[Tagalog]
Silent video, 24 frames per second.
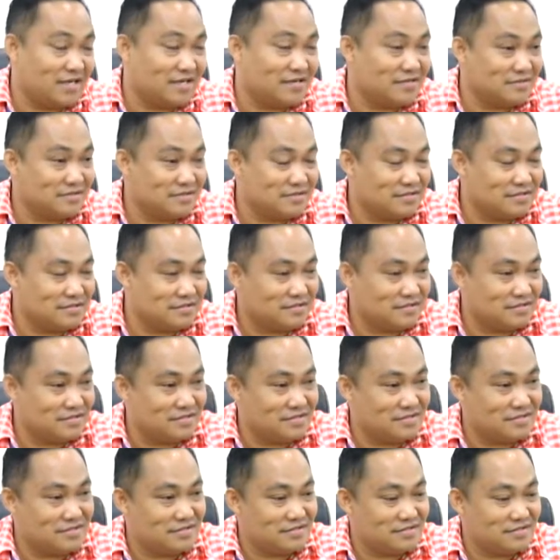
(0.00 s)
ng
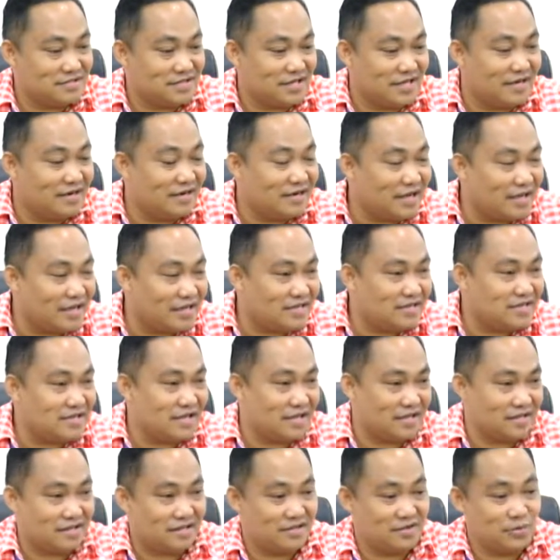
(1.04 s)
airline
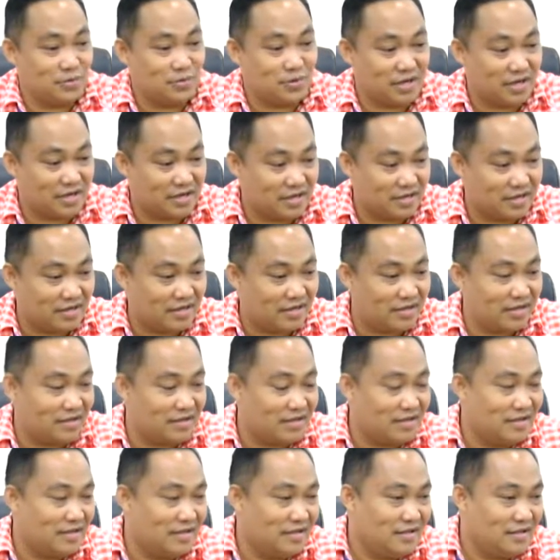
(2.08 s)
that you can uh,
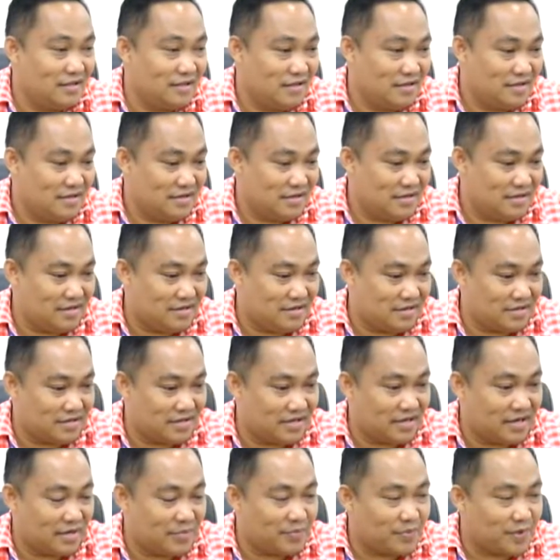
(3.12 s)
uh,
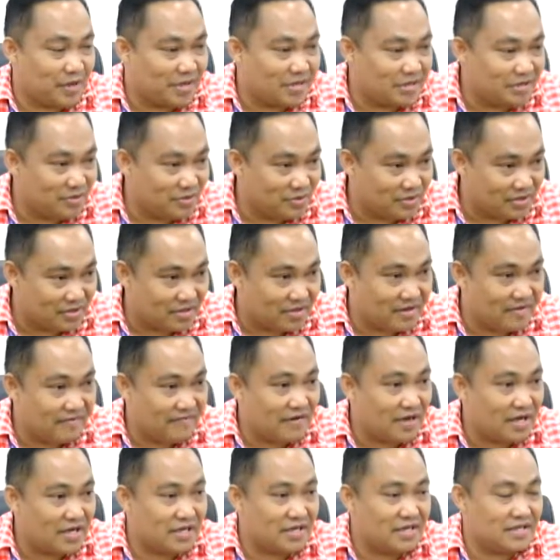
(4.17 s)
clarifying your uh,
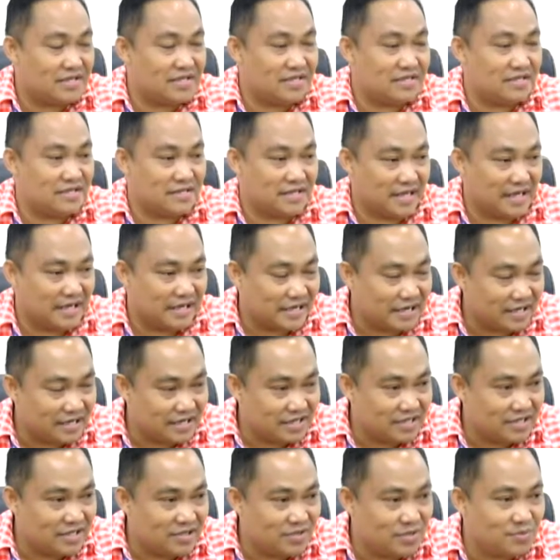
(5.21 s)
baggage, tingnan
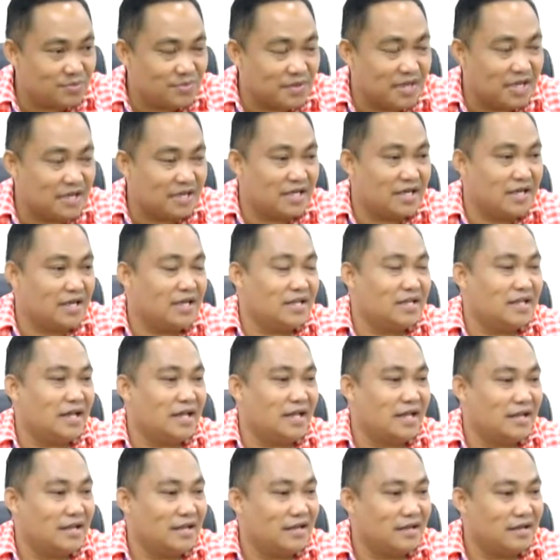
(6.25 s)
ninyo maigi
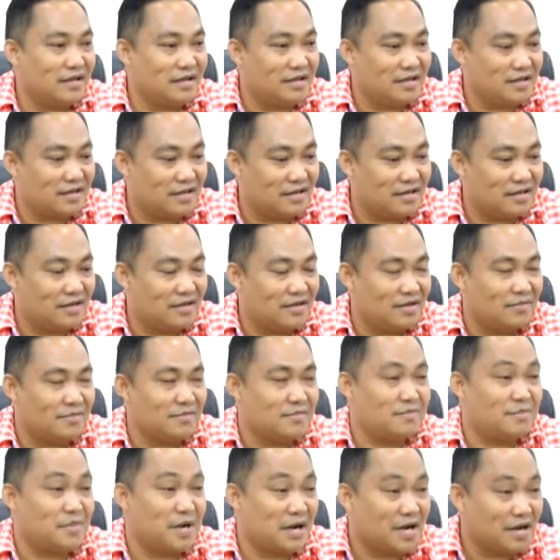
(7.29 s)
dahil uh,
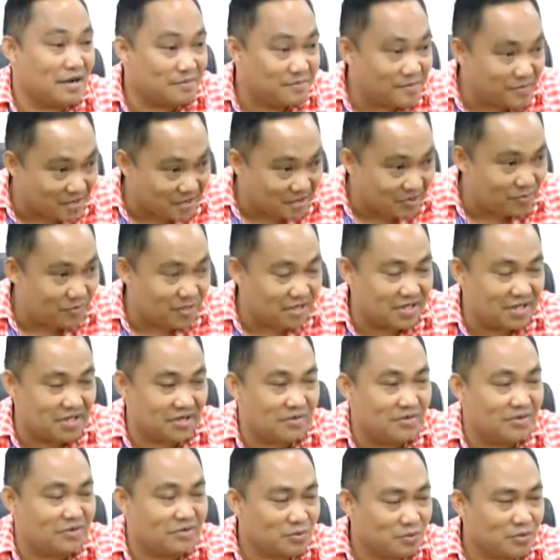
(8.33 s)
baka maiwan
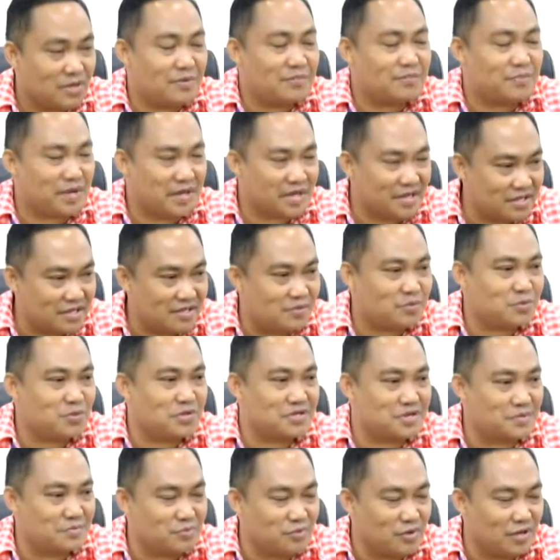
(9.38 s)
ninyo. Tulad pa rin dito sa
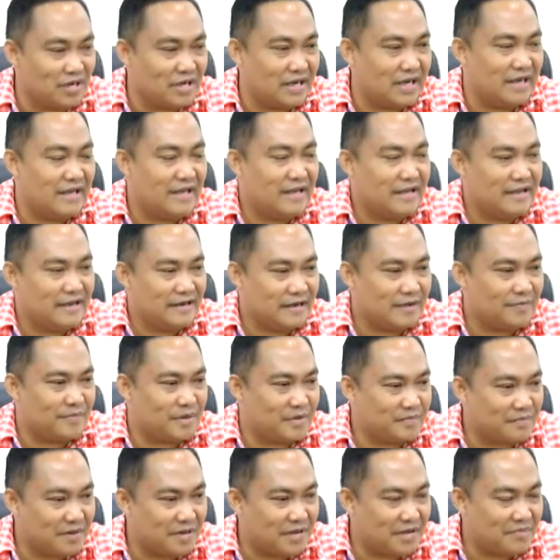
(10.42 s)
Sambuanga na
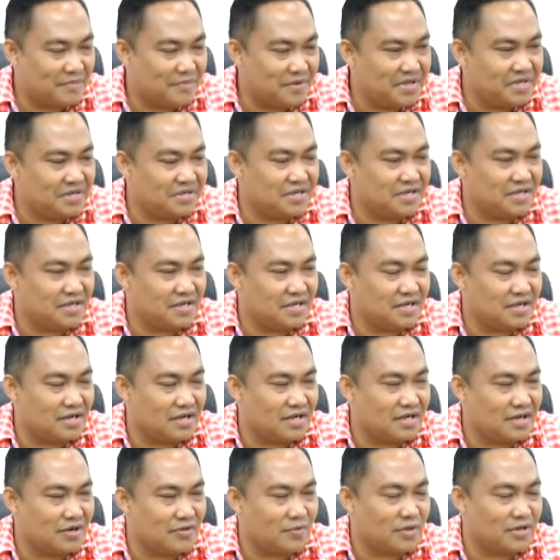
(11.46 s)
may mga Beijing
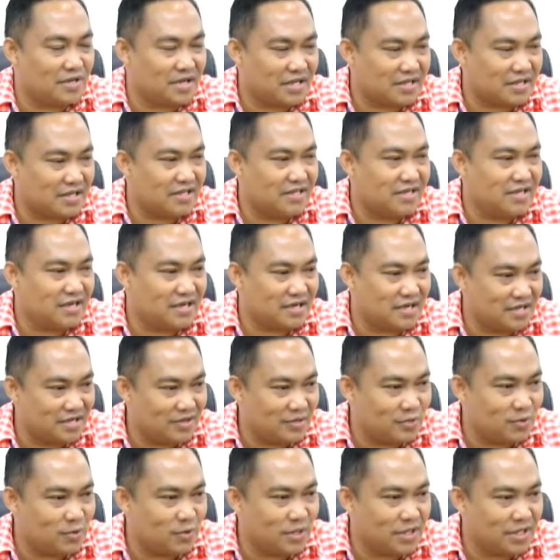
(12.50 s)
uh, kuwan natin diyan na
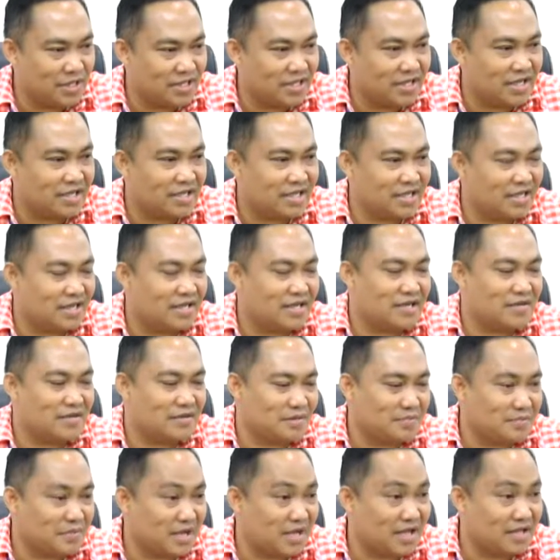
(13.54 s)
inuulit natin na
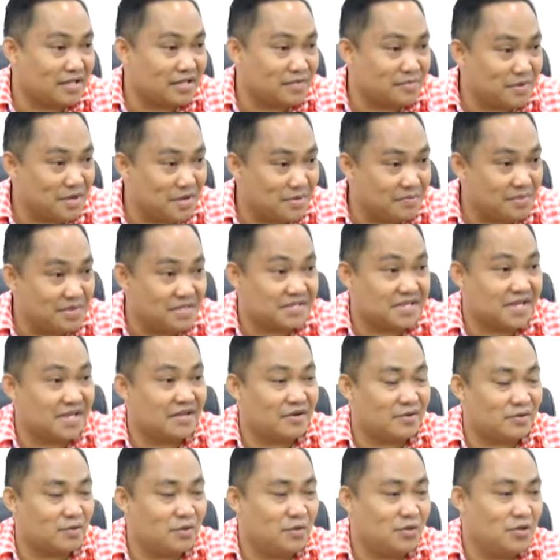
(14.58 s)
uh, mga
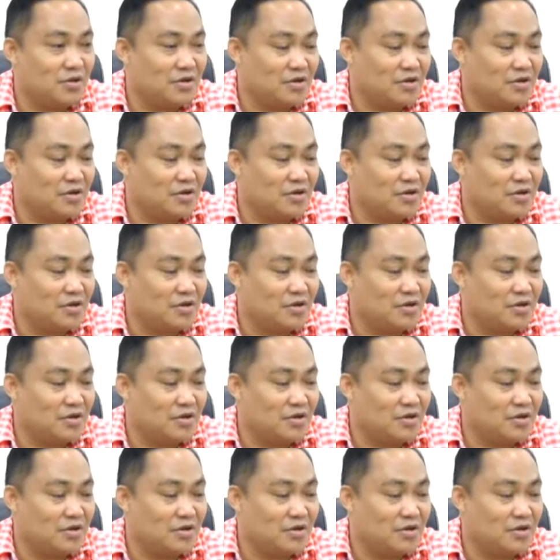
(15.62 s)
pasero,